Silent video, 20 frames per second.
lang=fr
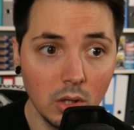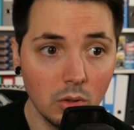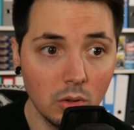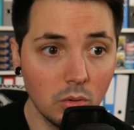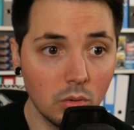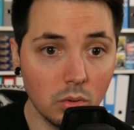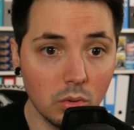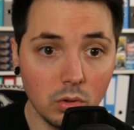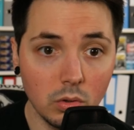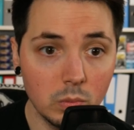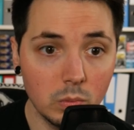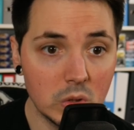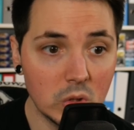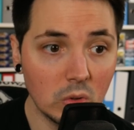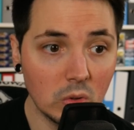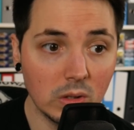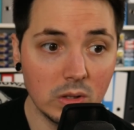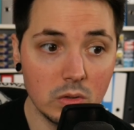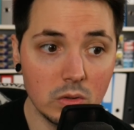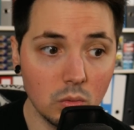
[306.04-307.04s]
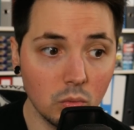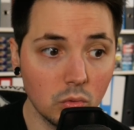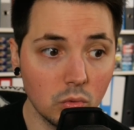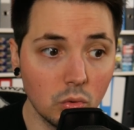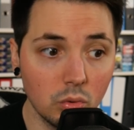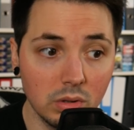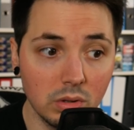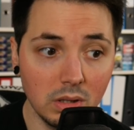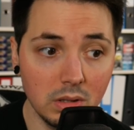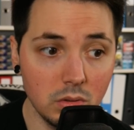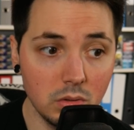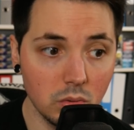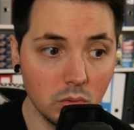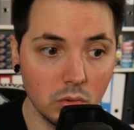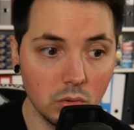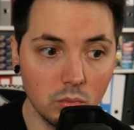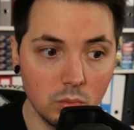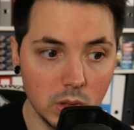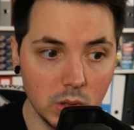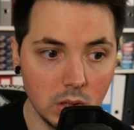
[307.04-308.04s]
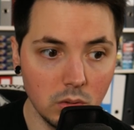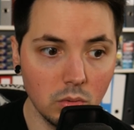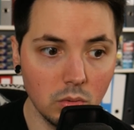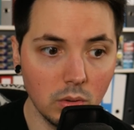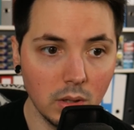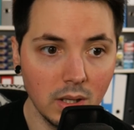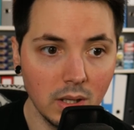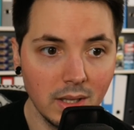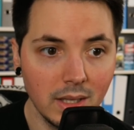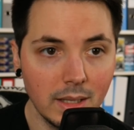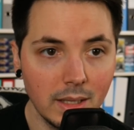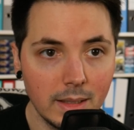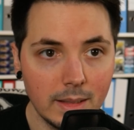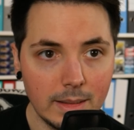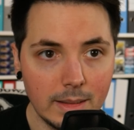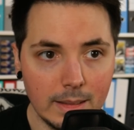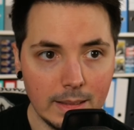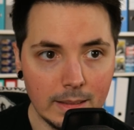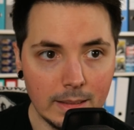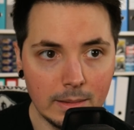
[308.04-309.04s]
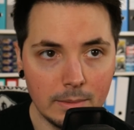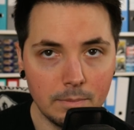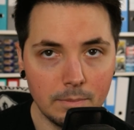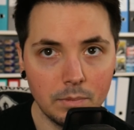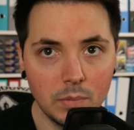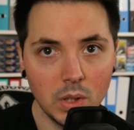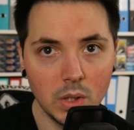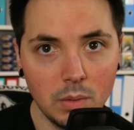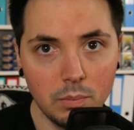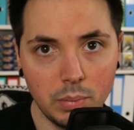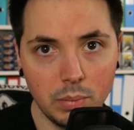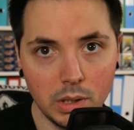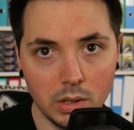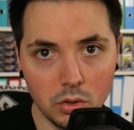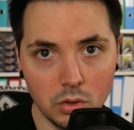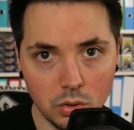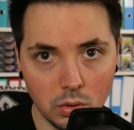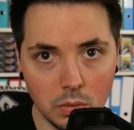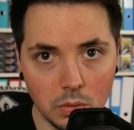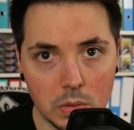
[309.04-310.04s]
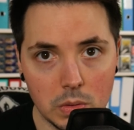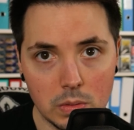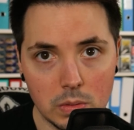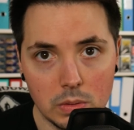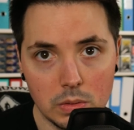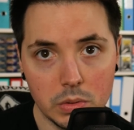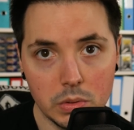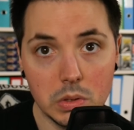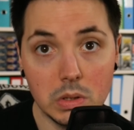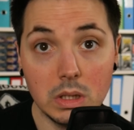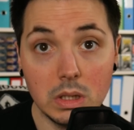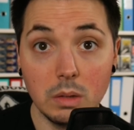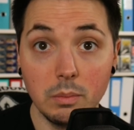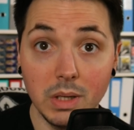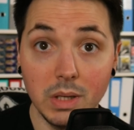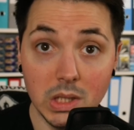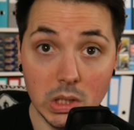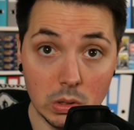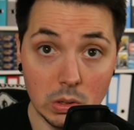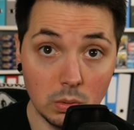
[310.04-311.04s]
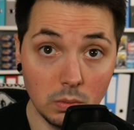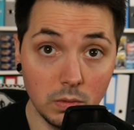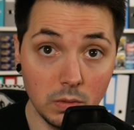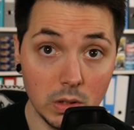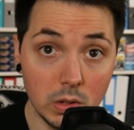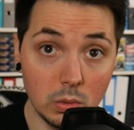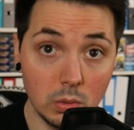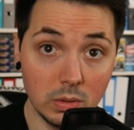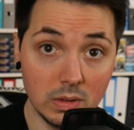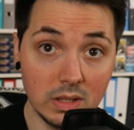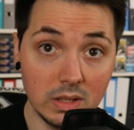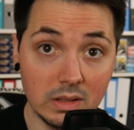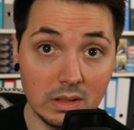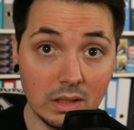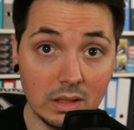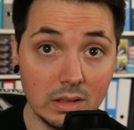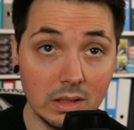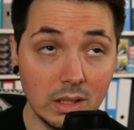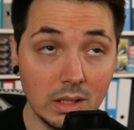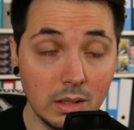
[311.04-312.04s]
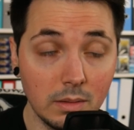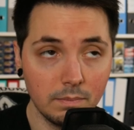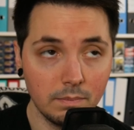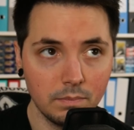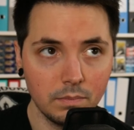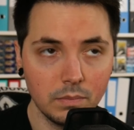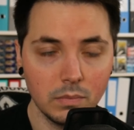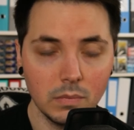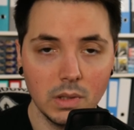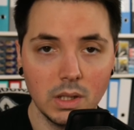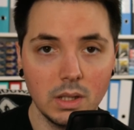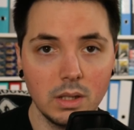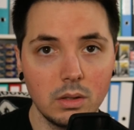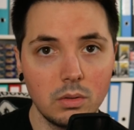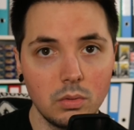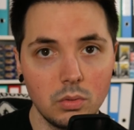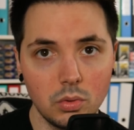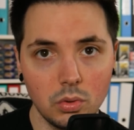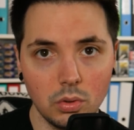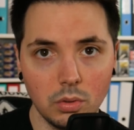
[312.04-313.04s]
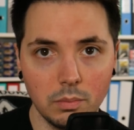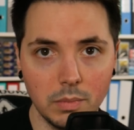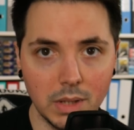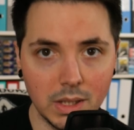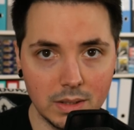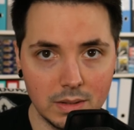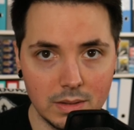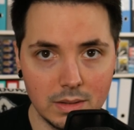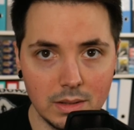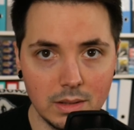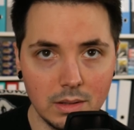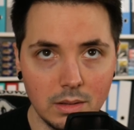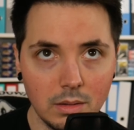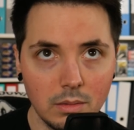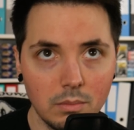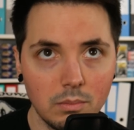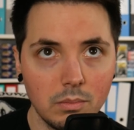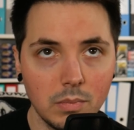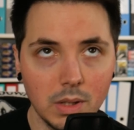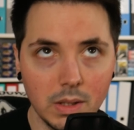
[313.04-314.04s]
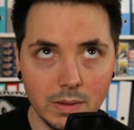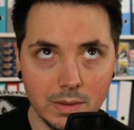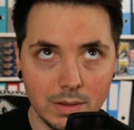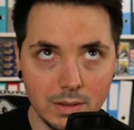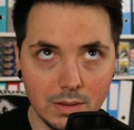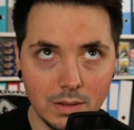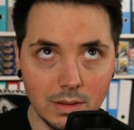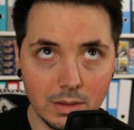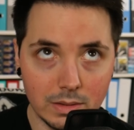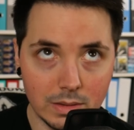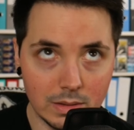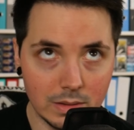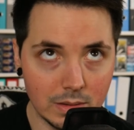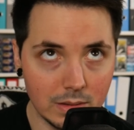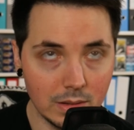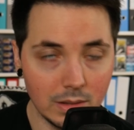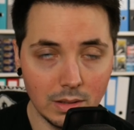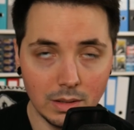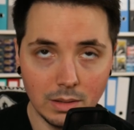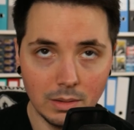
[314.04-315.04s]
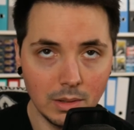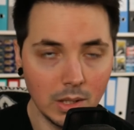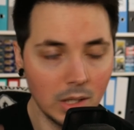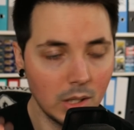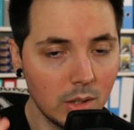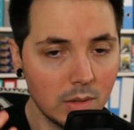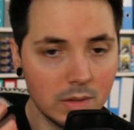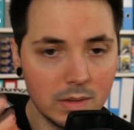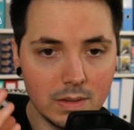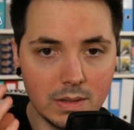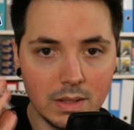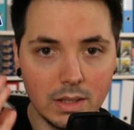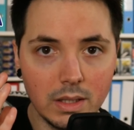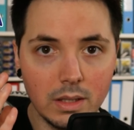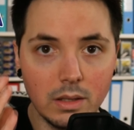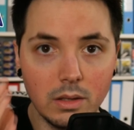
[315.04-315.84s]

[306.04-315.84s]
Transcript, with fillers: euh, remise en question totale sur Yu-Gi-Oh! Hein. Et par chance, ce qui m'a sauvé sur cette année et que je remercie, merci d'exister, c'est